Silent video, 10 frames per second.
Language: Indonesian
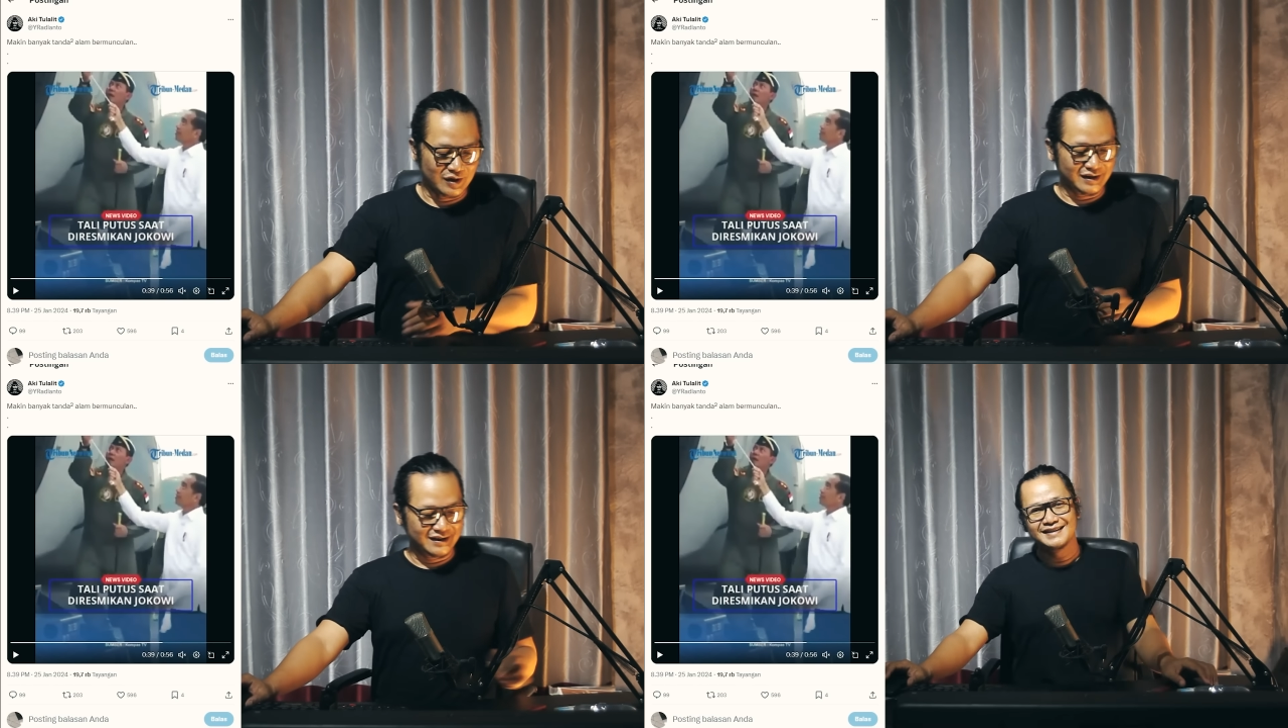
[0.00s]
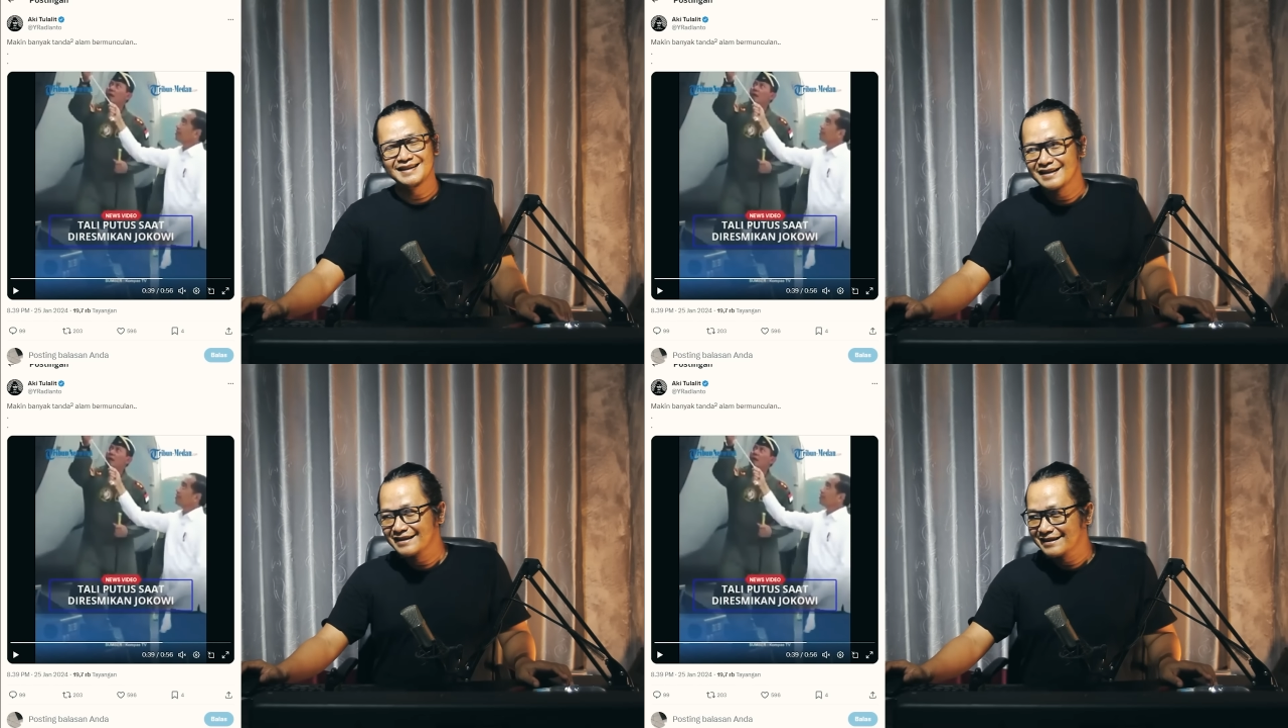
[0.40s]
Wah,
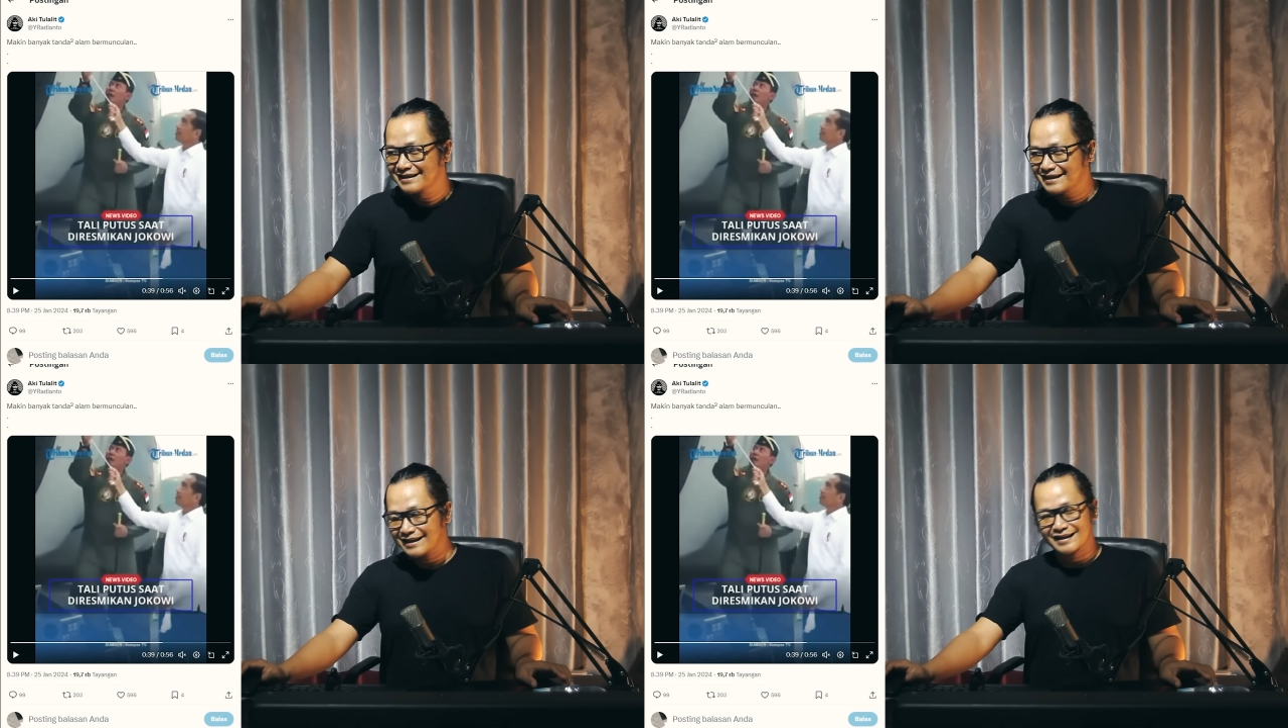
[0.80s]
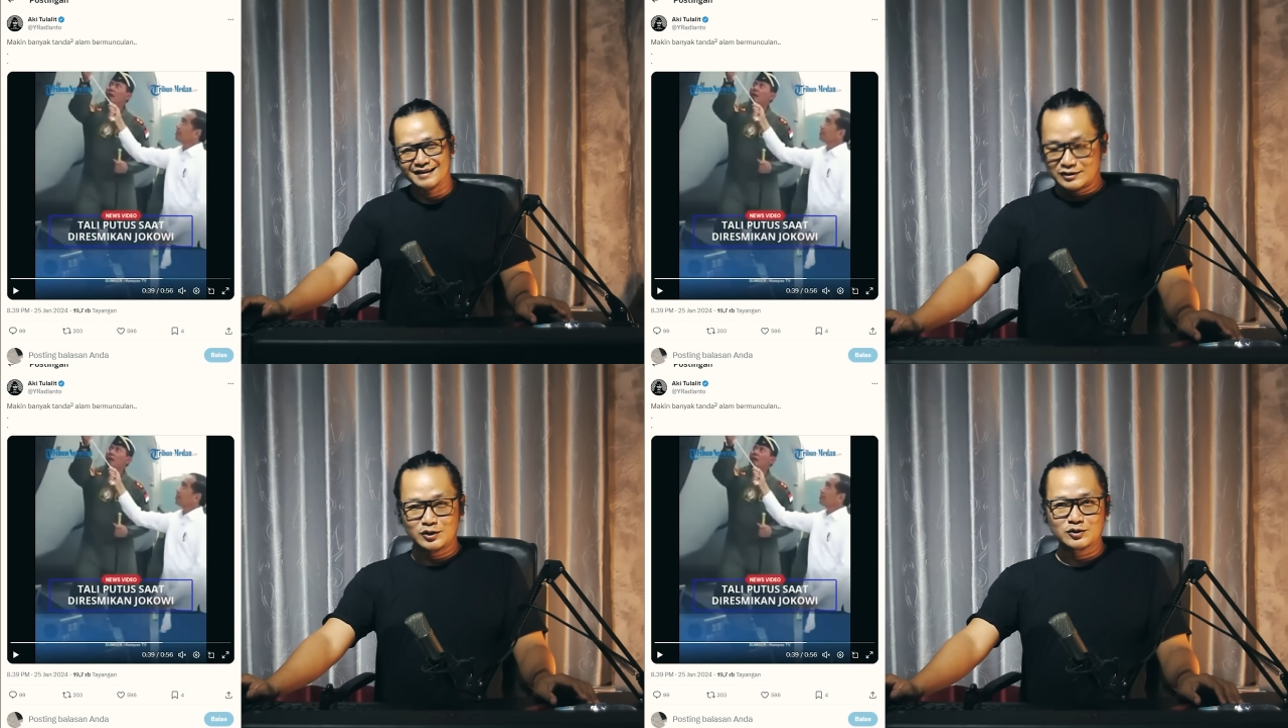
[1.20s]

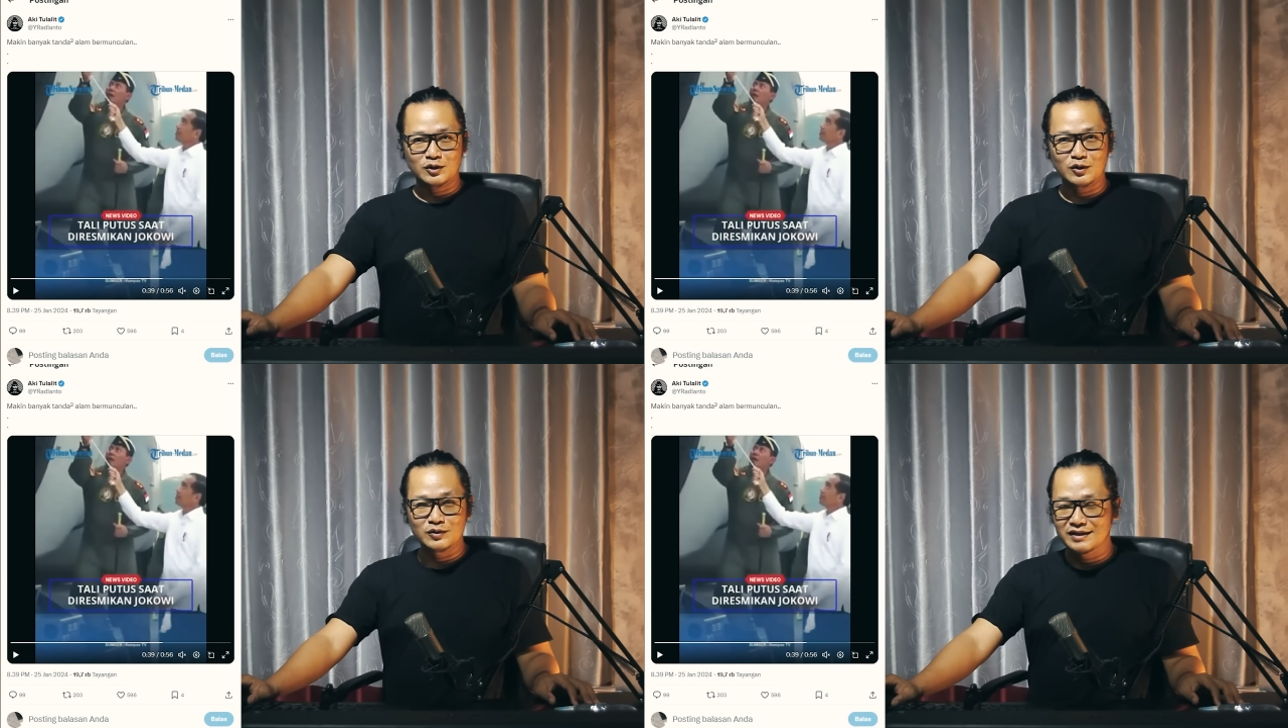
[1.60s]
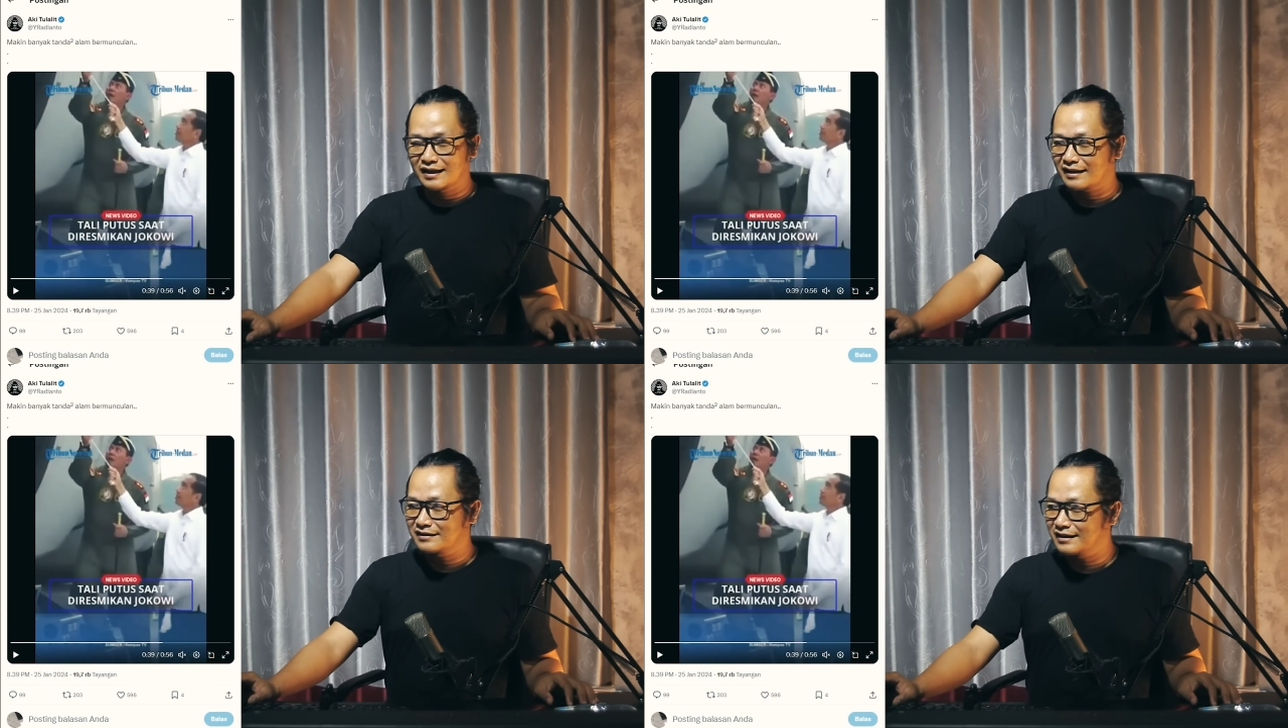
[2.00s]
ya cocok logi
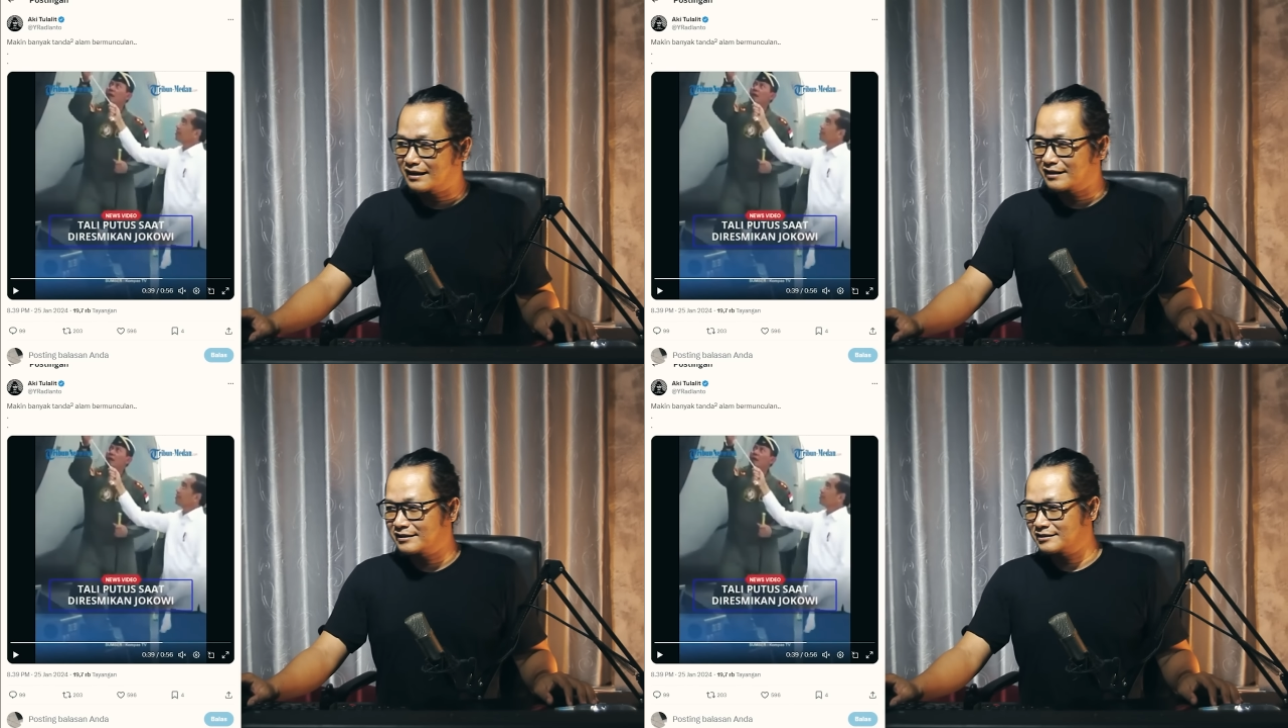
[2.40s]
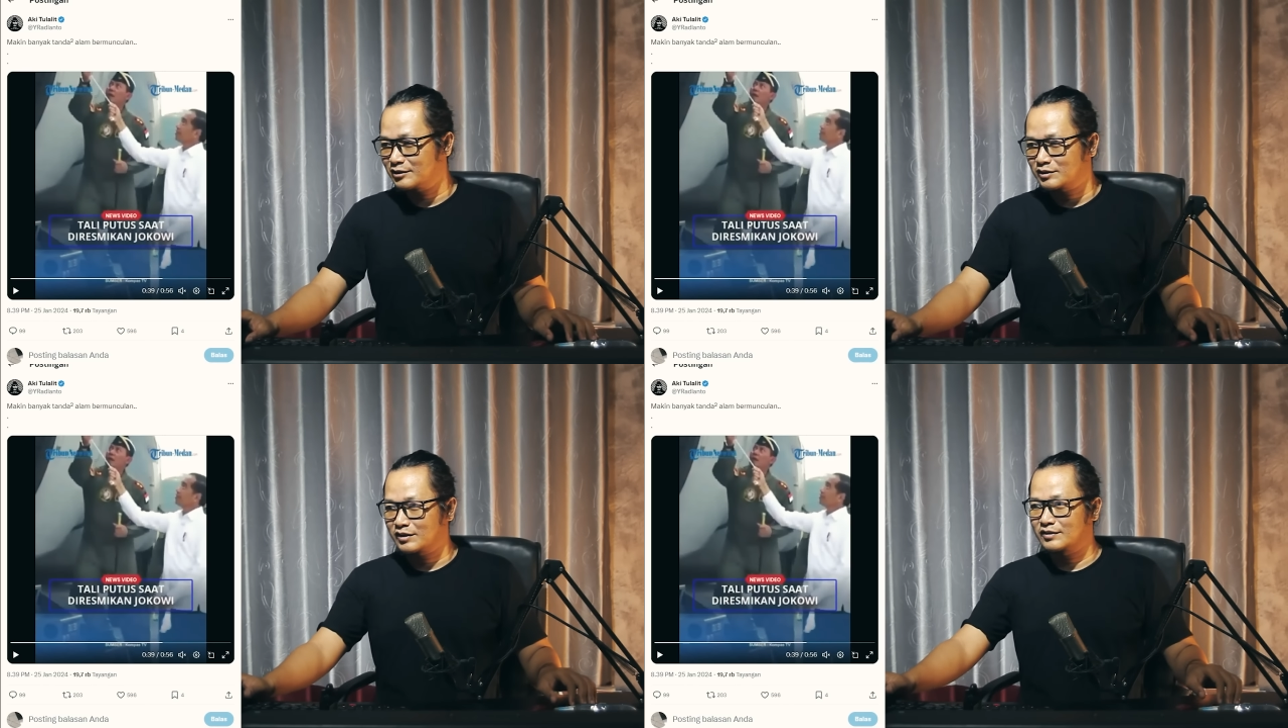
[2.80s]
lagi ya,
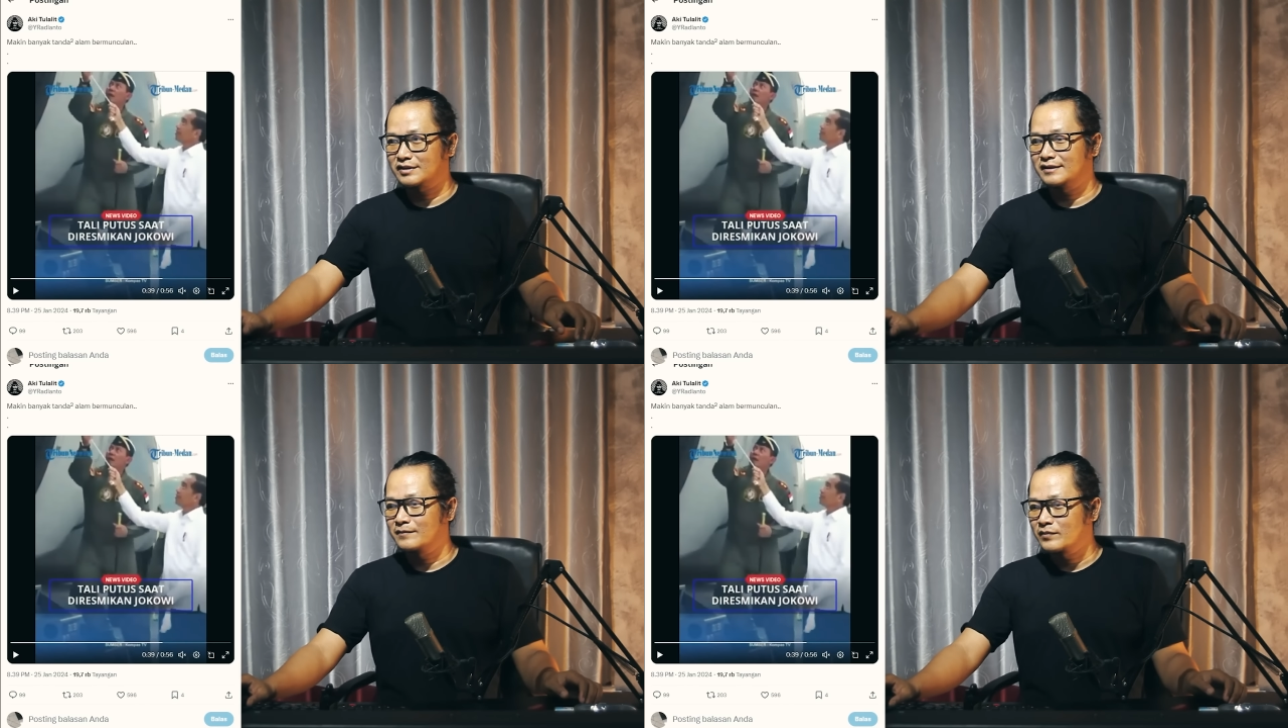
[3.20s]
cocok logi.